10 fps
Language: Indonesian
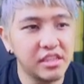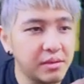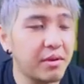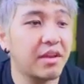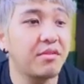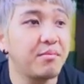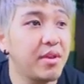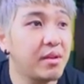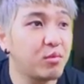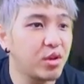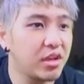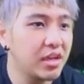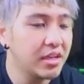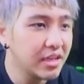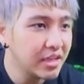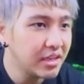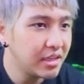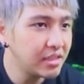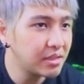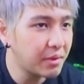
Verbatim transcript: kenceng pakai VPN mungkin ya ini